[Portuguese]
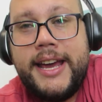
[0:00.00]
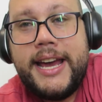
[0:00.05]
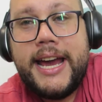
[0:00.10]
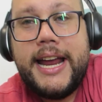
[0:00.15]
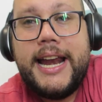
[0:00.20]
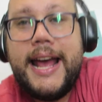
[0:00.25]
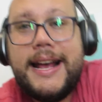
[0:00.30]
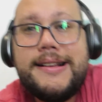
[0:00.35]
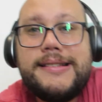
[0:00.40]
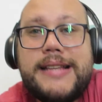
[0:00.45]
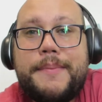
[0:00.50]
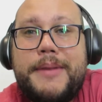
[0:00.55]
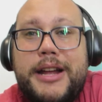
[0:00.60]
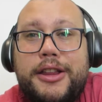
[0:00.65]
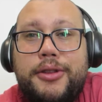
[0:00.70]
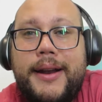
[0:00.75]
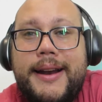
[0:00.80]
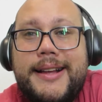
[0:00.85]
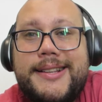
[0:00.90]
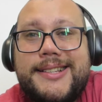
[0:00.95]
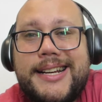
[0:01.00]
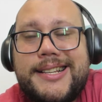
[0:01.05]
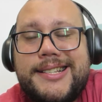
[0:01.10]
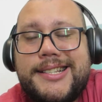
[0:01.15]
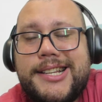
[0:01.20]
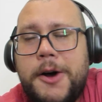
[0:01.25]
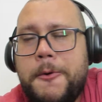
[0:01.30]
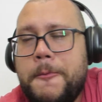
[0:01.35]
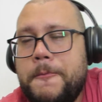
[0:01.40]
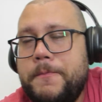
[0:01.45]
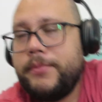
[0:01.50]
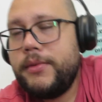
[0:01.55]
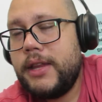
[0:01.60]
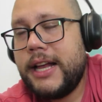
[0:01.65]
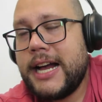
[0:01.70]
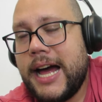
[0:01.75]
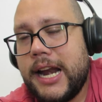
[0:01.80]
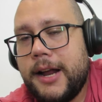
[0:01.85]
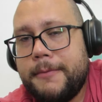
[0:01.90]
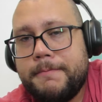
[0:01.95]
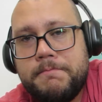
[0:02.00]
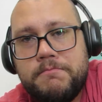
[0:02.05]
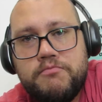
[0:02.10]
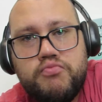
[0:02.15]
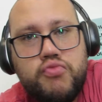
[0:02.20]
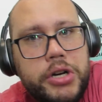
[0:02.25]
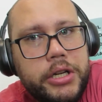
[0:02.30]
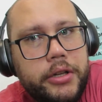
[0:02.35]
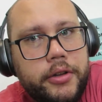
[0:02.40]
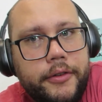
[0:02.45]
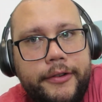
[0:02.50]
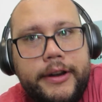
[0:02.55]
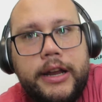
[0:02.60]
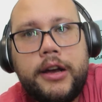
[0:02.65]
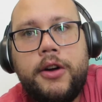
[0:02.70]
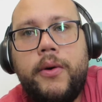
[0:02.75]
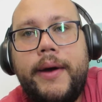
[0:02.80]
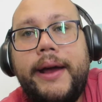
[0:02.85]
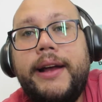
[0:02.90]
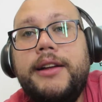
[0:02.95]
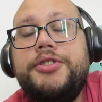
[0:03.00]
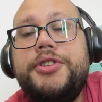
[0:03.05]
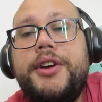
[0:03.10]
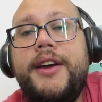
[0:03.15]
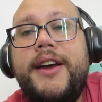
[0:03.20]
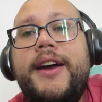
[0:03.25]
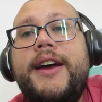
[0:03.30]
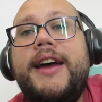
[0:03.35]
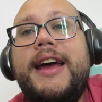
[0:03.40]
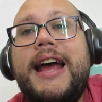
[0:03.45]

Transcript: ele recebe atualização, cara, muito frequente.